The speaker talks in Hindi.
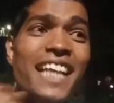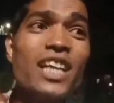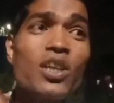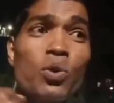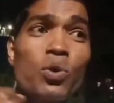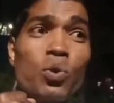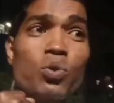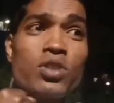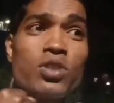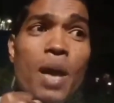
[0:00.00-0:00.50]

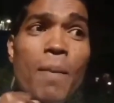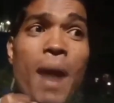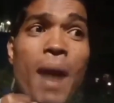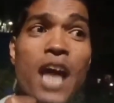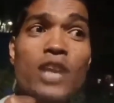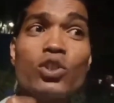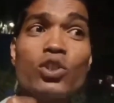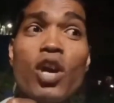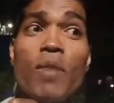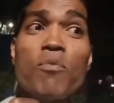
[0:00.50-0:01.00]
घूसा मार
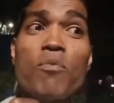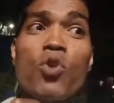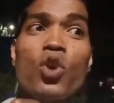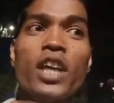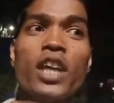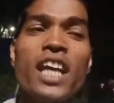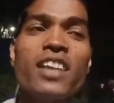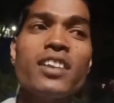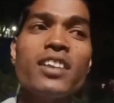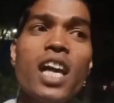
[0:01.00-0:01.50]
दूंगा मुंह के
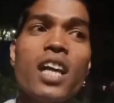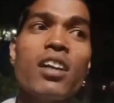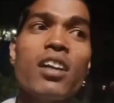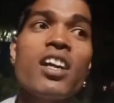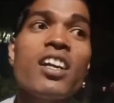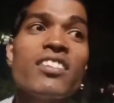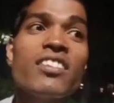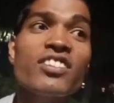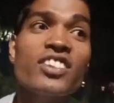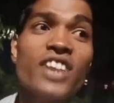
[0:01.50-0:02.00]
अंदर
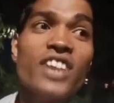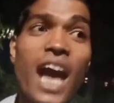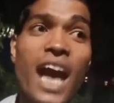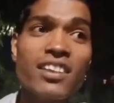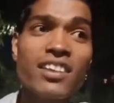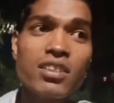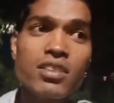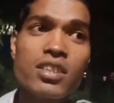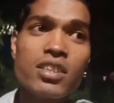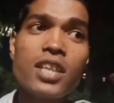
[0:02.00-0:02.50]
दांत
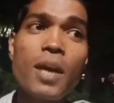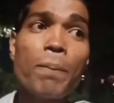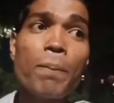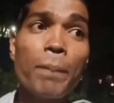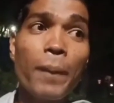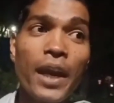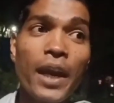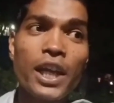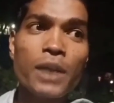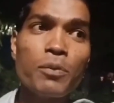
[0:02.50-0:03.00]
सीधा
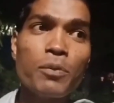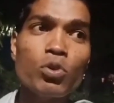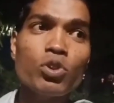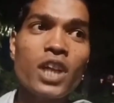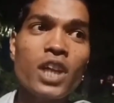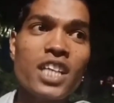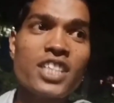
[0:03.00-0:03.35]
पेट में उतर